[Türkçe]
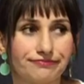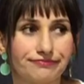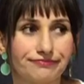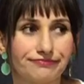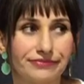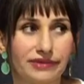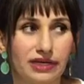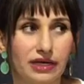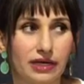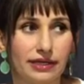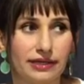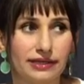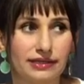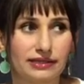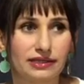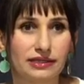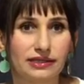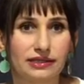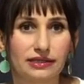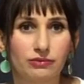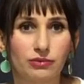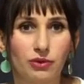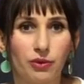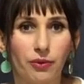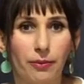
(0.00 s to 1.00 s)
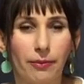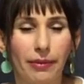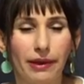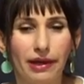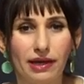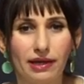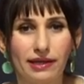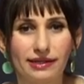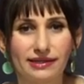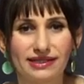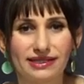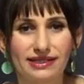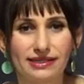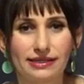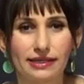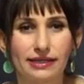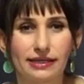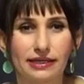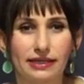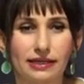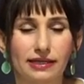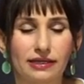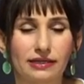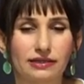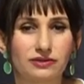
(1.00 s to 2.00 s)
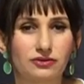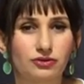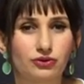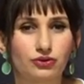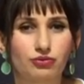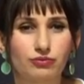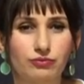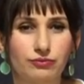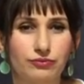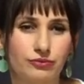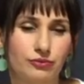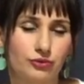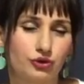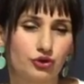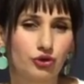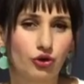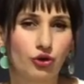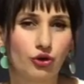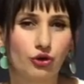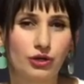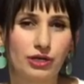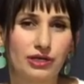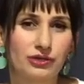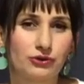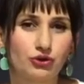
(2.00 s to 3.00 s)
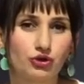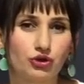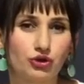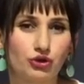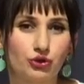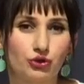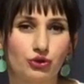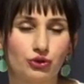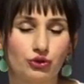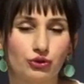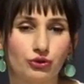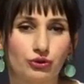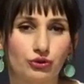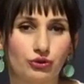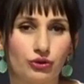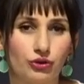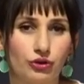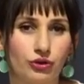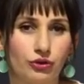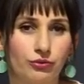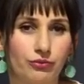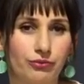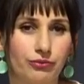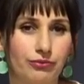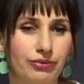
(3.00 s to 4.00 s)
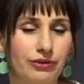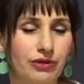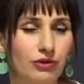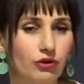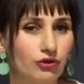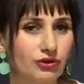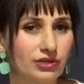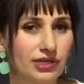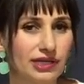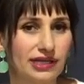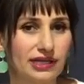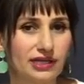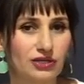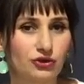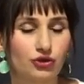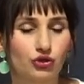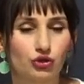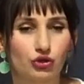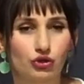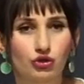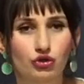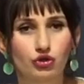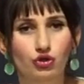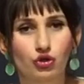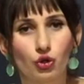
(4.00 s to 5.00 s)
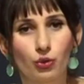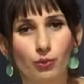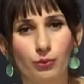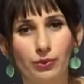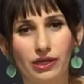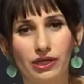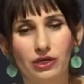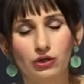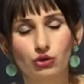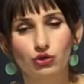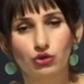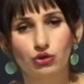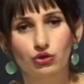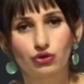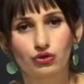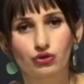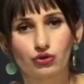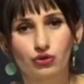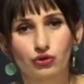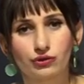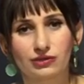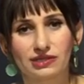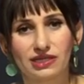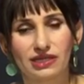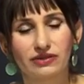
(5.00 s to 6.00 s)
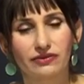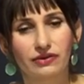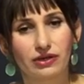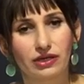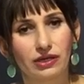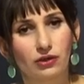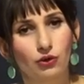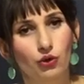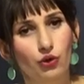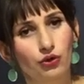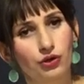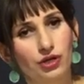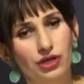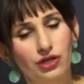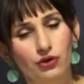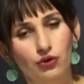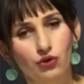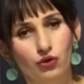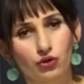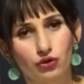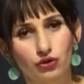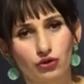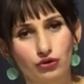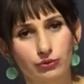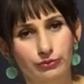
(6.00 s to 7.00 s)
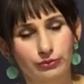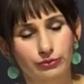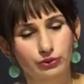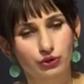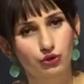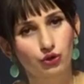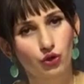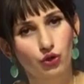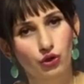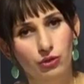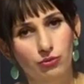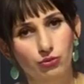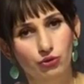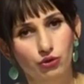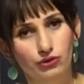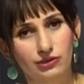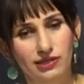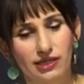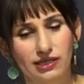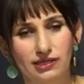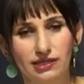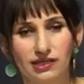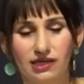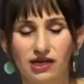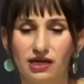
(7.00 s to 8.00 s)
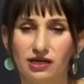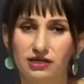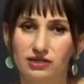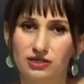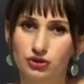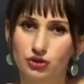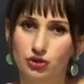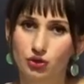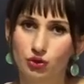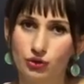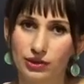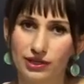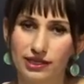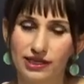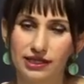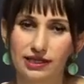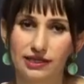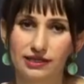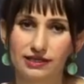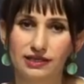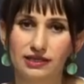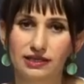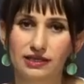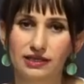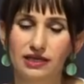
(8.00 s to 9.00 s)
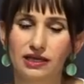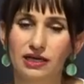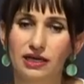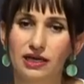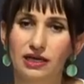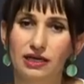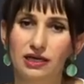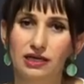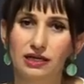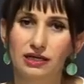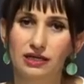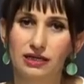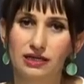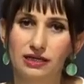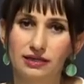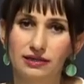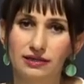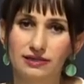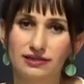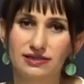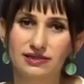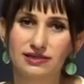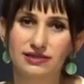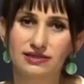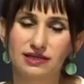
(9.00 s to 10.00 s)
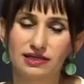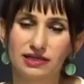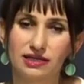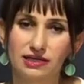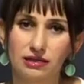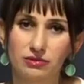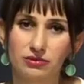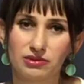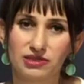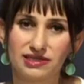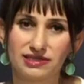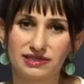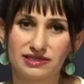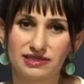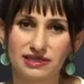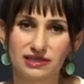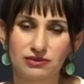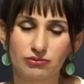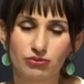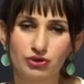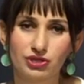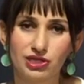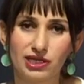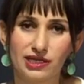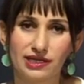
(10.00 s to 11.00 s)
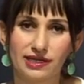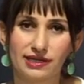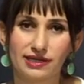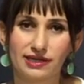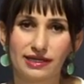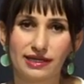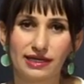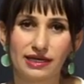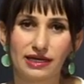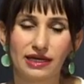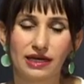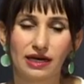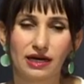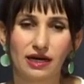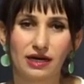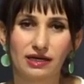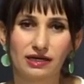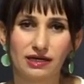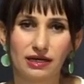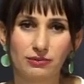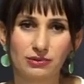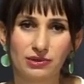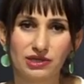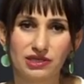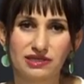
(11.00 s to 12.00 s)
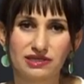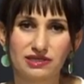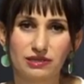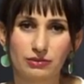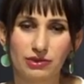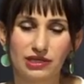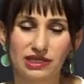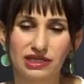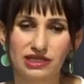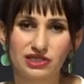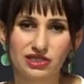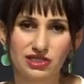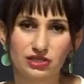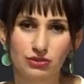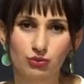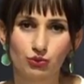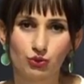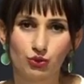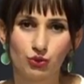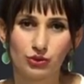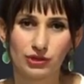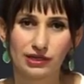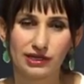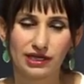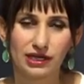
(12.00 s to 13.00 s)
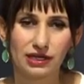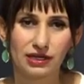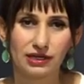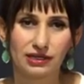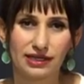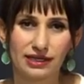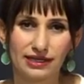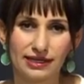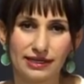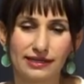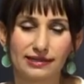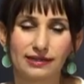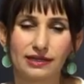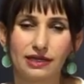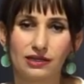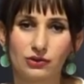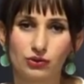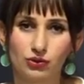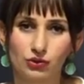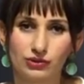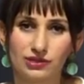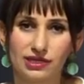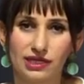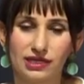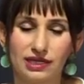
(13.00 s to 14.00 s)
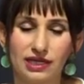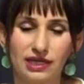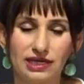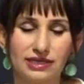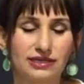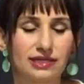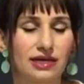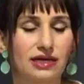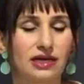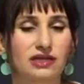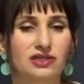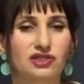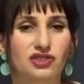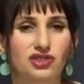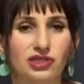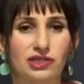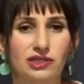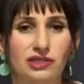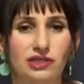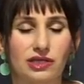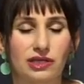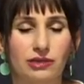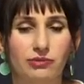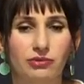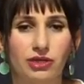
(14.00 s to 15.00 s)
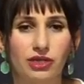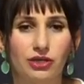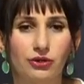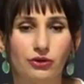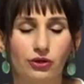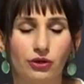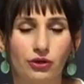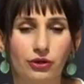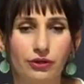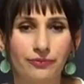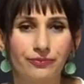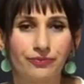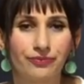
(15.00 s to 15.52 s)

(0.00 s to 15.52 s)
yani dediğim gibi beğendikleri şöyle düşünün e, bir otele gidiyoruz çok beğeniyoruz o oteli ve öneriyoruz şöyle bir otelde kaldık çok iyiydi e, siz de kalabilirsiniz bu şekilde hakemler arasında bir iletişim kurularak genelde aynı oteller tercih edilebiliyor